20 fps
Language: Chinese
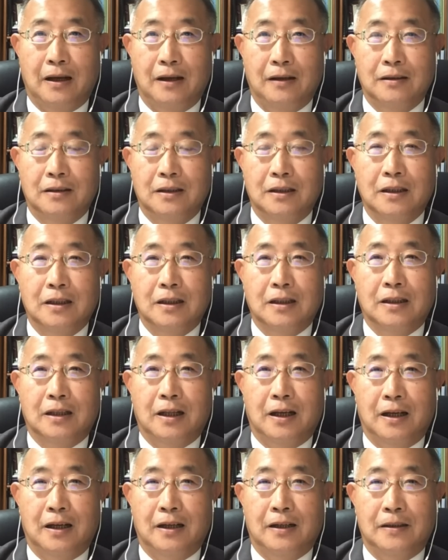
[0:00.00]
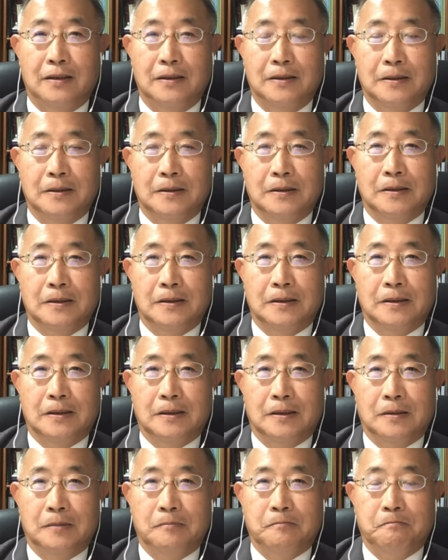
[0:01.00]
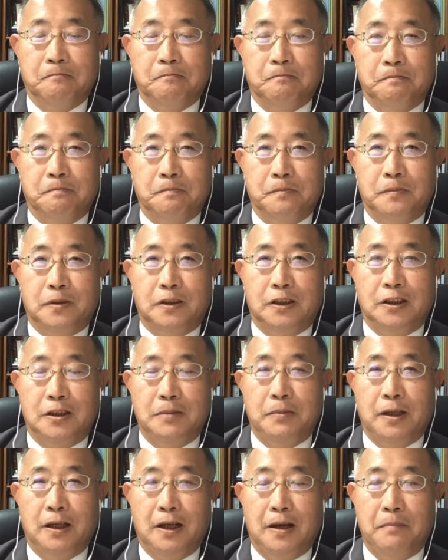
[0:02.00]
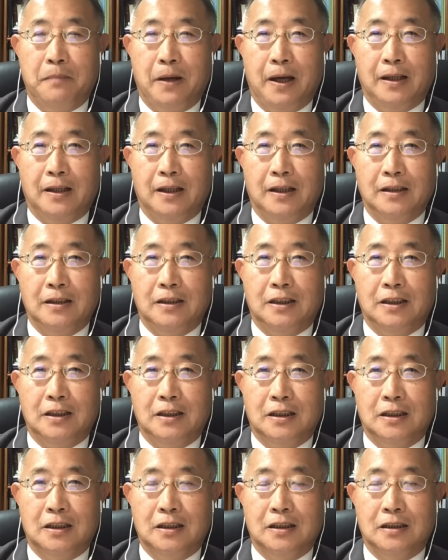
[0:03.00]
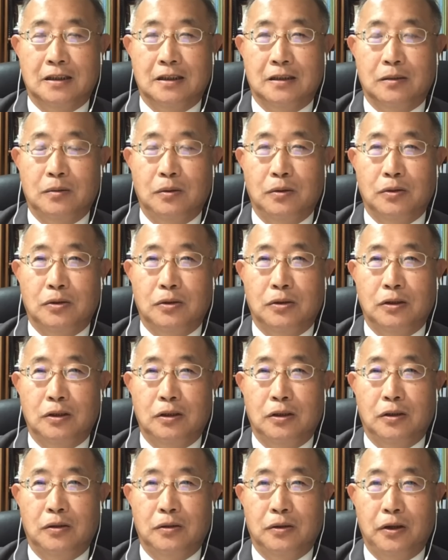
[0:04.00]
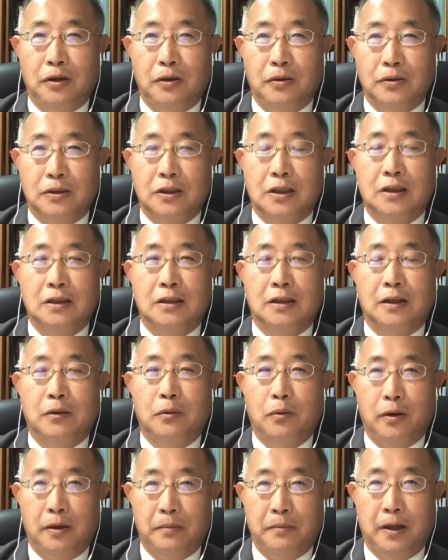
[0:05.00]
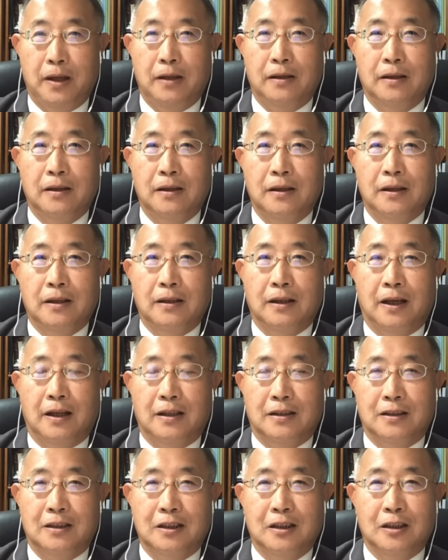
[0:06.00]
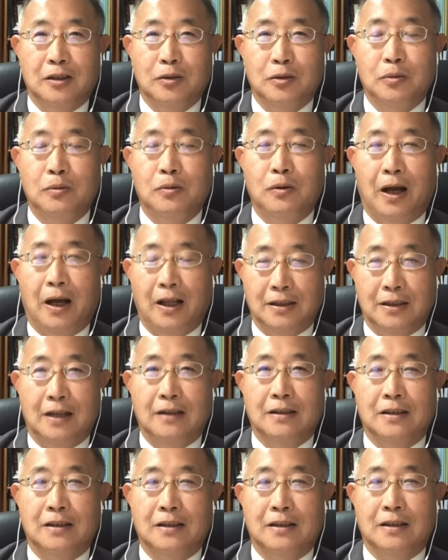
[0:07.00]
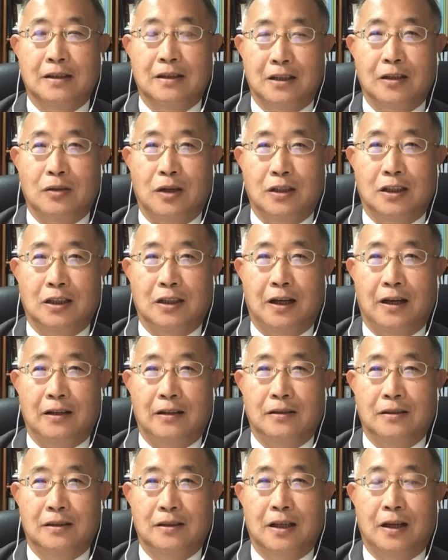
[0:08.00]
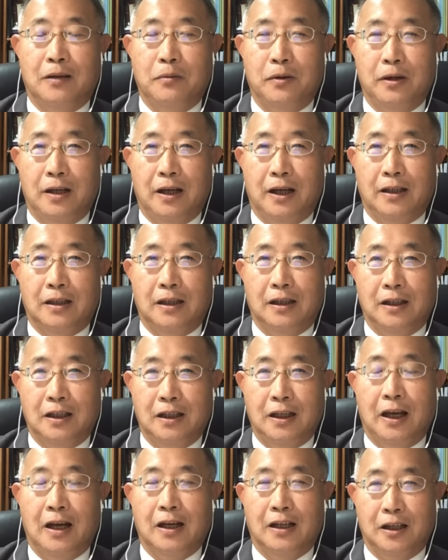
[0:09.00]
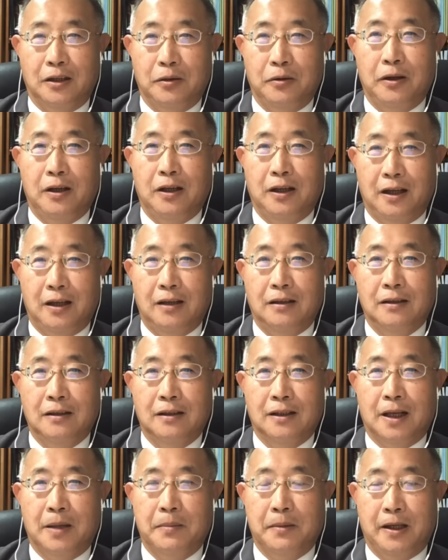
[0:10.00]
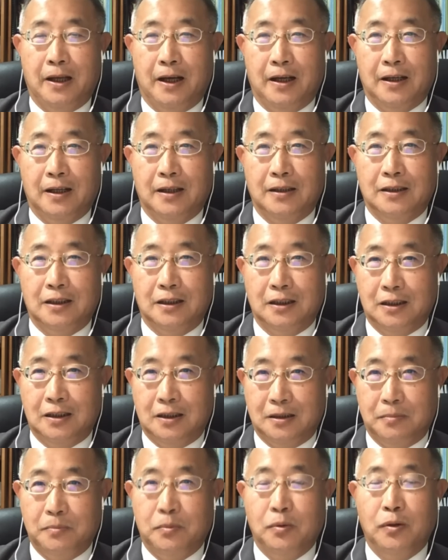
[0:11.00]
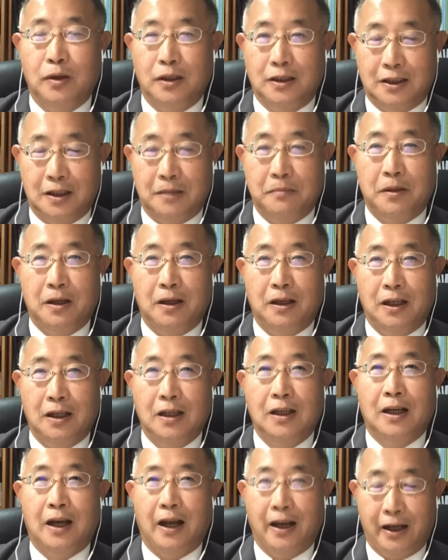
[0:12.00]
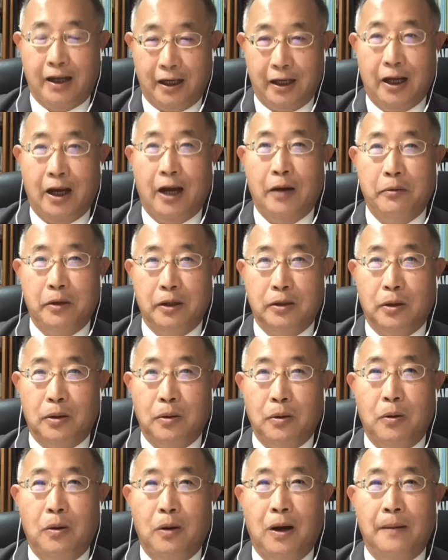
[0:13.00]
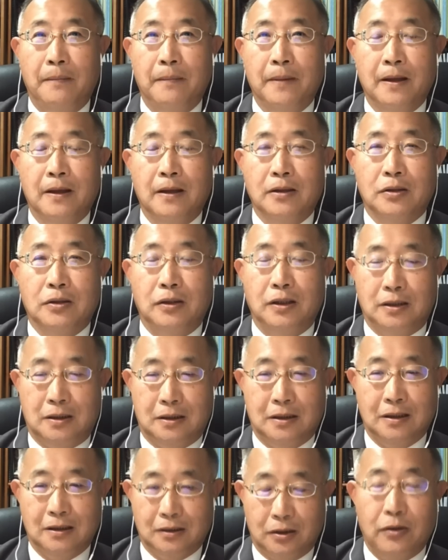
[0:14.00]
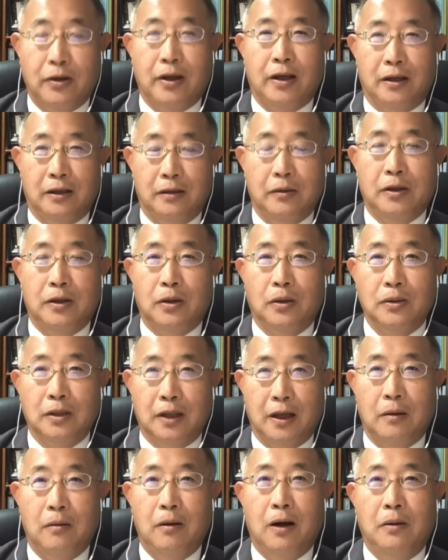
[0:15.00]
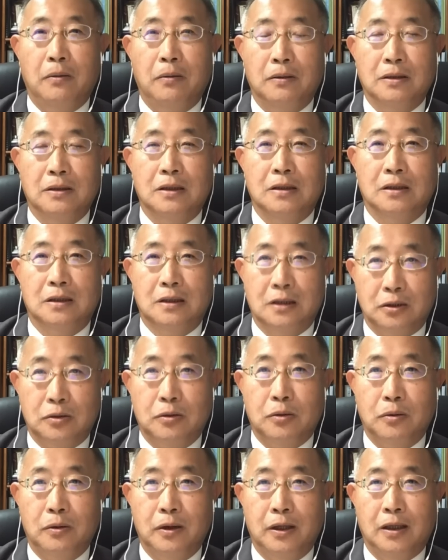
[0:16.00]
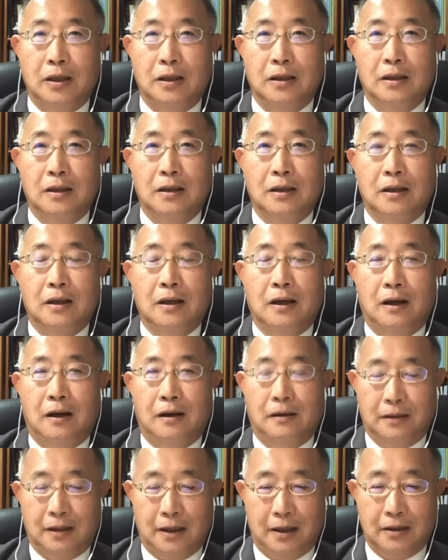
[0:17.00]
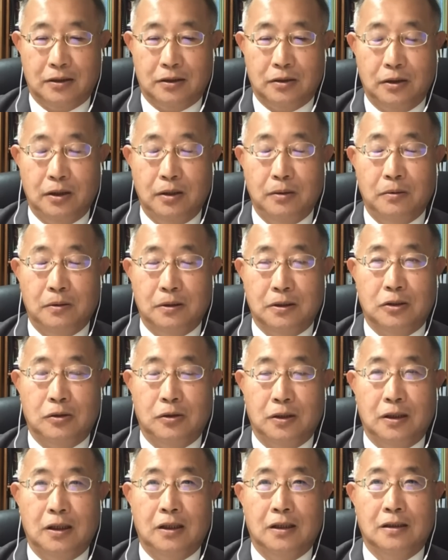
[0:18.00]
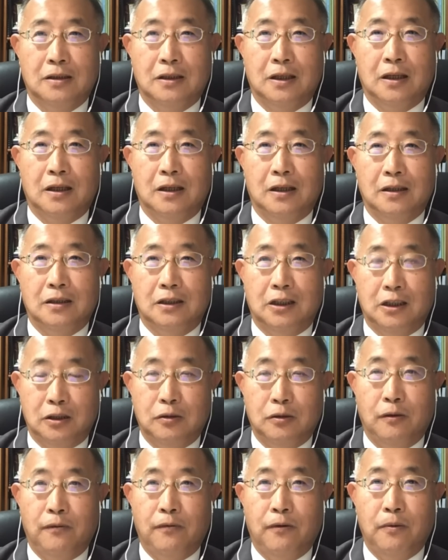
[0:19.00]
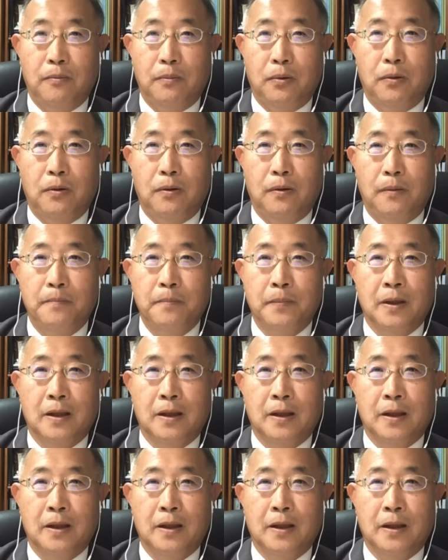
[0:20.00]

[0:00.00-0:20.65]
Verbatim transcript: 好，那嗯，习近平跟拜登其实过去有六次的会面。那如果按照时间算起来，在未来的一两个月内，他们两个即使不会见面，应该也还会通话。所以对，会通电话或是视讯会议。好，那所以我觉得这个气球风波。